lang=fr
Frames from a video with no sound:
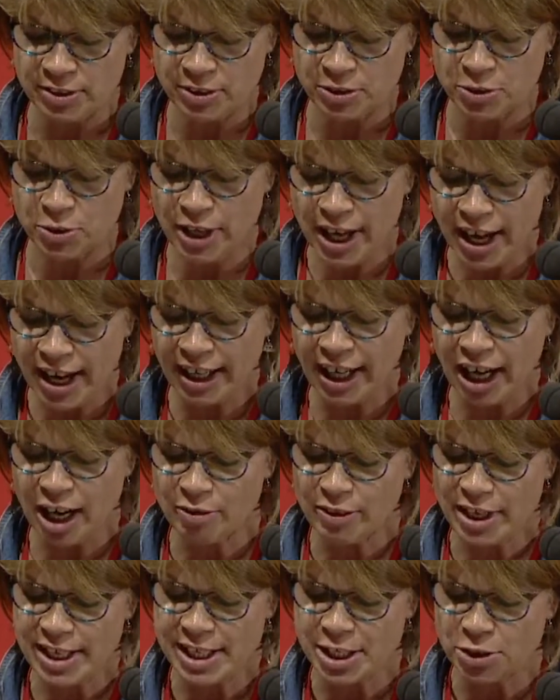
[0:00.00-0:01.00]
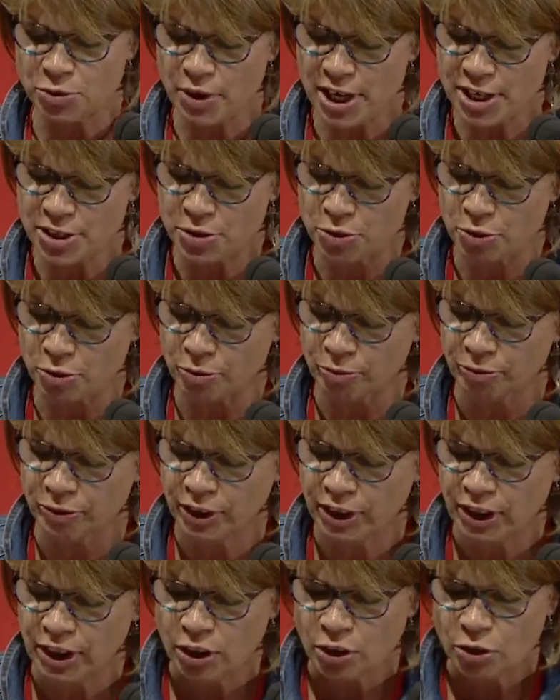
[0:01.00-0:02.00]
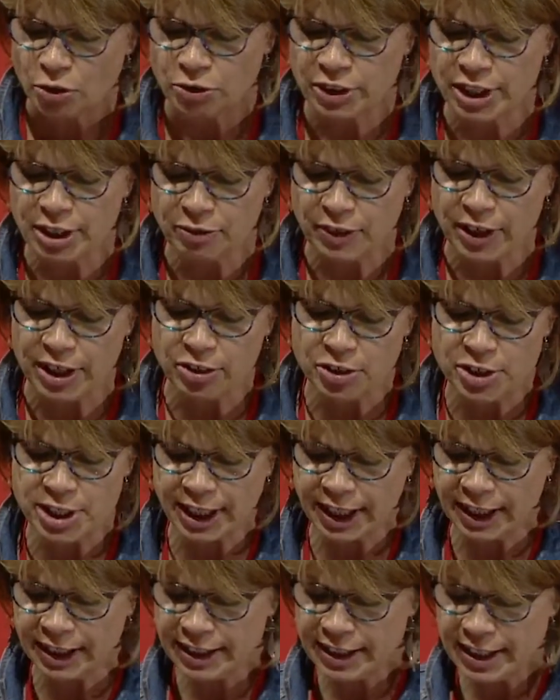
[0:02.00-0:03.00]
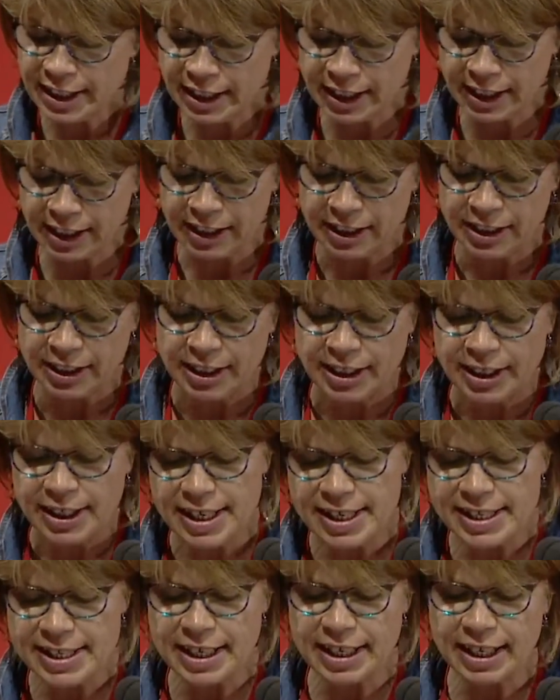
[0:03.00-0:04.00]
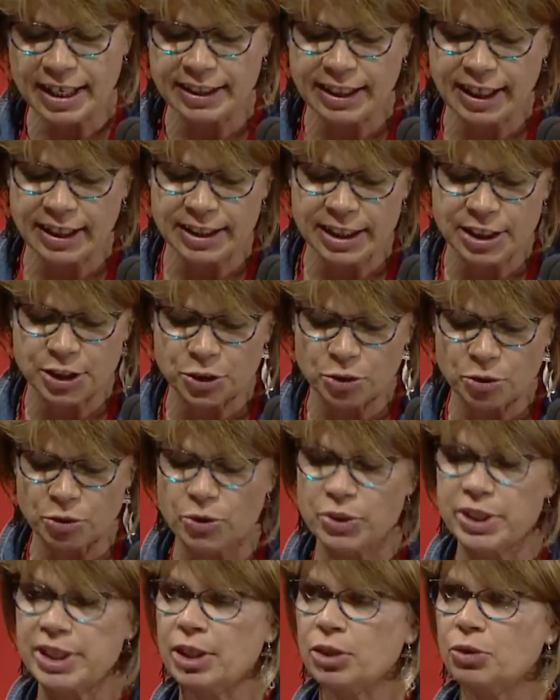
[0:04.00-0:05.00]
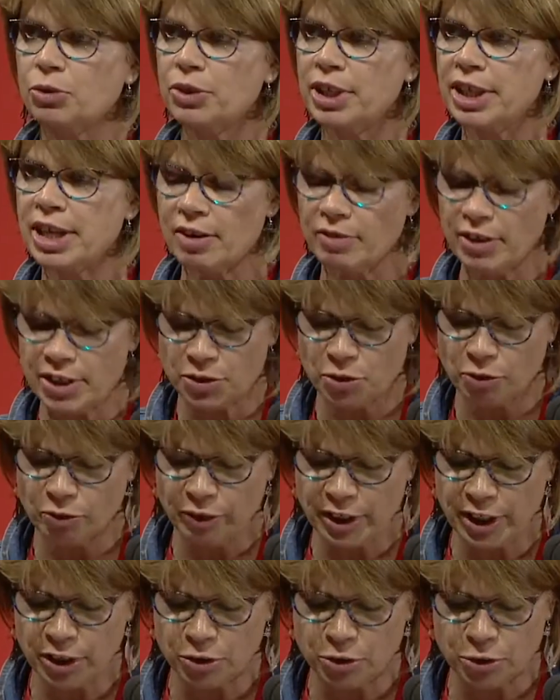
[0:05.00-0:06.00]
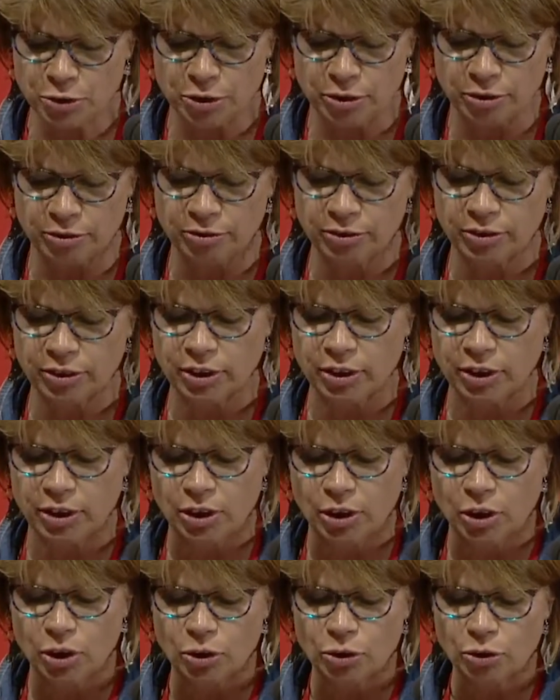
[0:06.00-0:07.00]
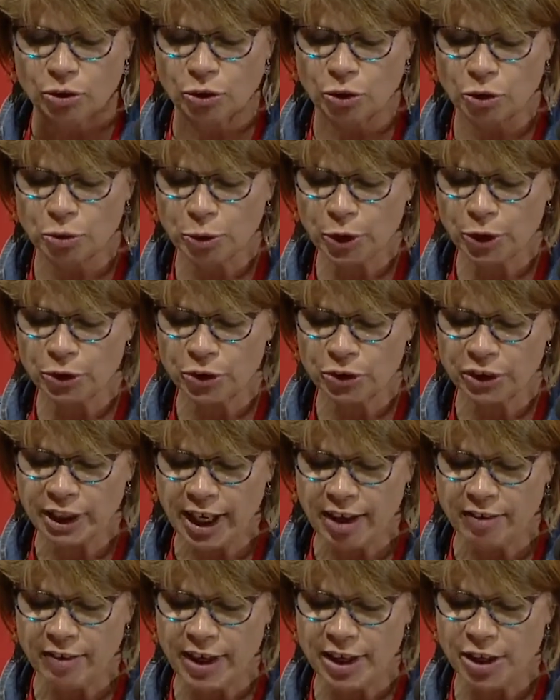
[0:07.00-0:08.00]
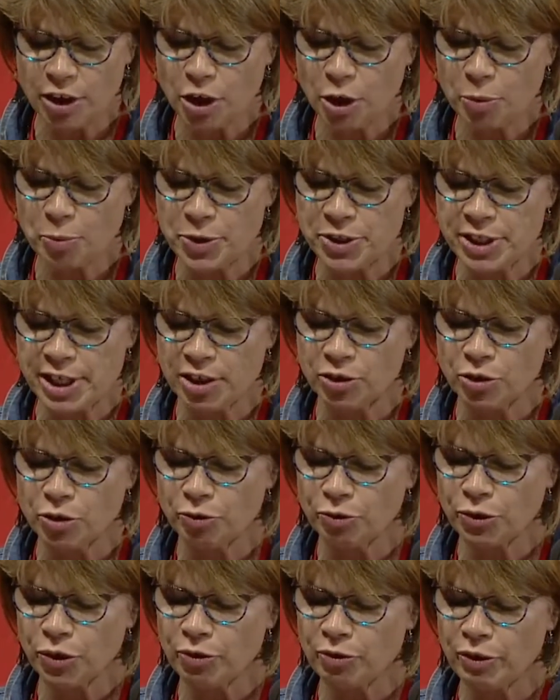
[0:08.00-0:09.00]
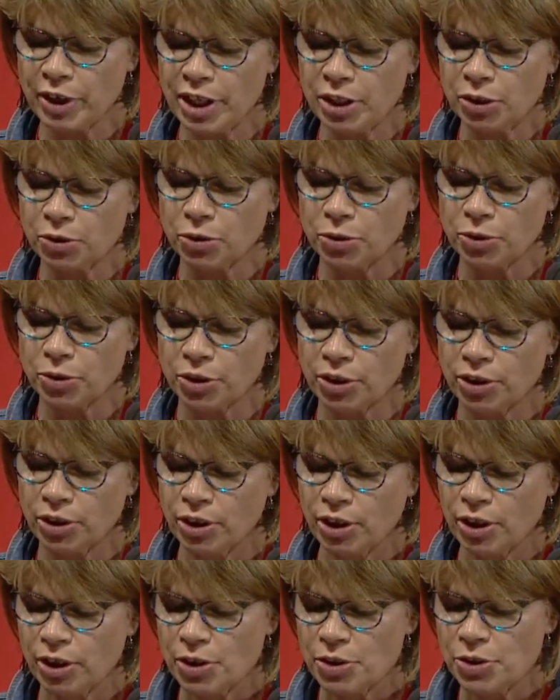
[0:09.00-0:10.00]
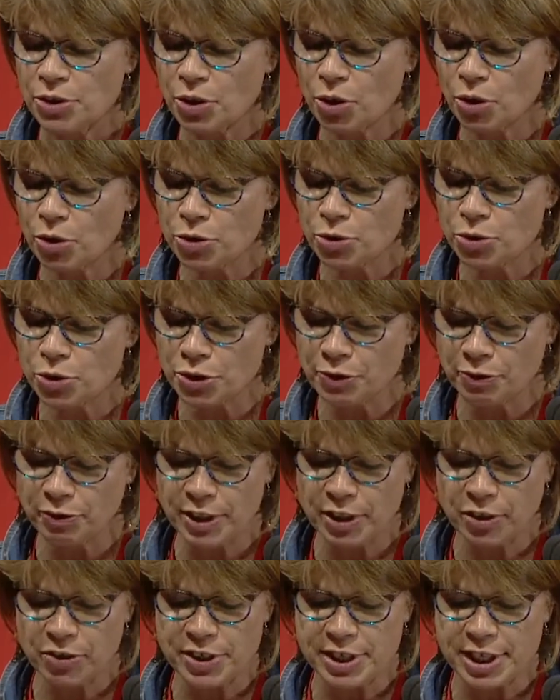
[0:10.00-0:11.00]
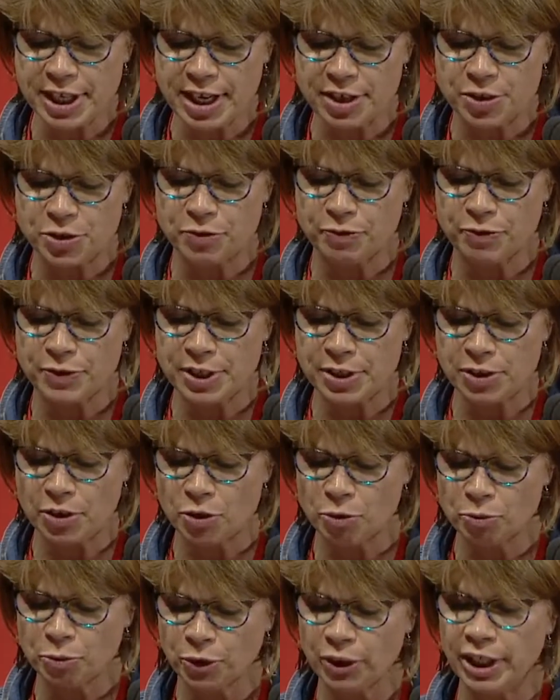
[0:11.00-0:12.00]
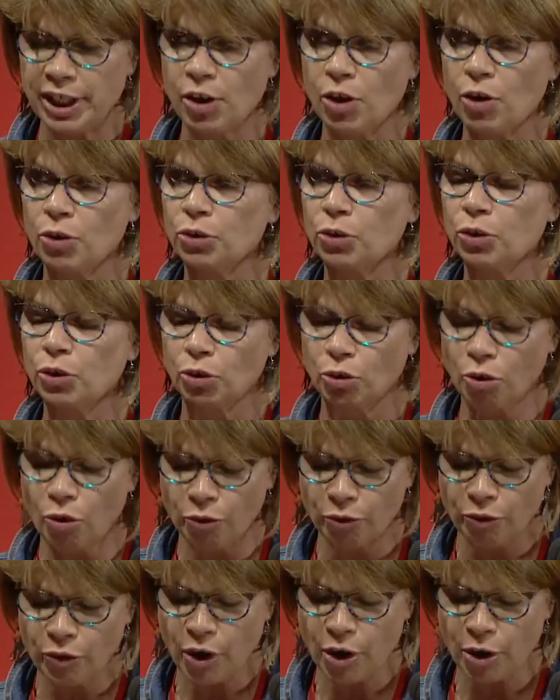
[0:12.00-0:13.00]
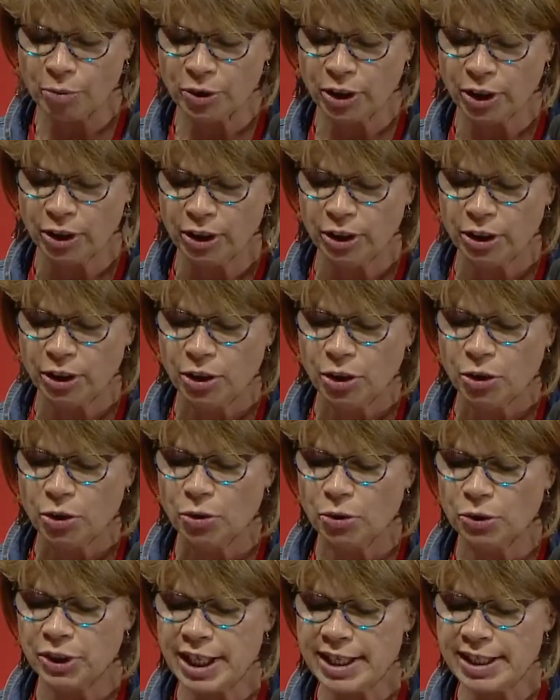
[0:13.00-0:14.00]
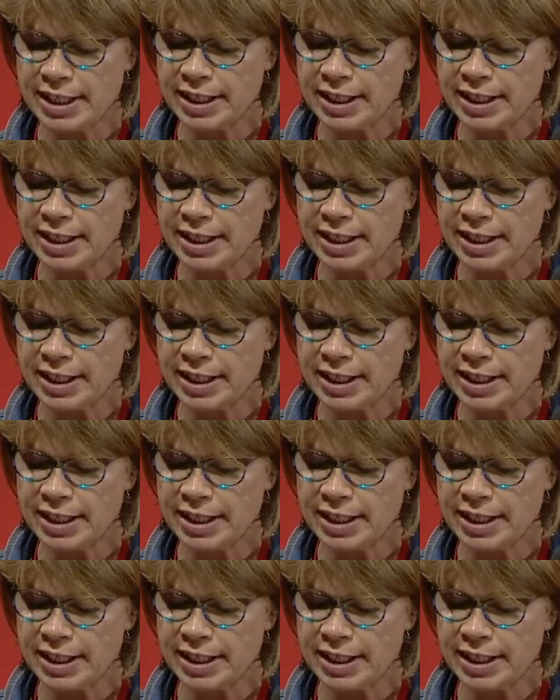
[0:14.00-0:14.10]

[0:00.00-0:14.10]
cela aggrave la situation. Une défaillance critique et c'est l'interdiction de circuler avec son véhicule. Nombre de travailleurs possèdent de vieux véhicules sans ressources financières suffisantes pour les rendre conformes aux, aux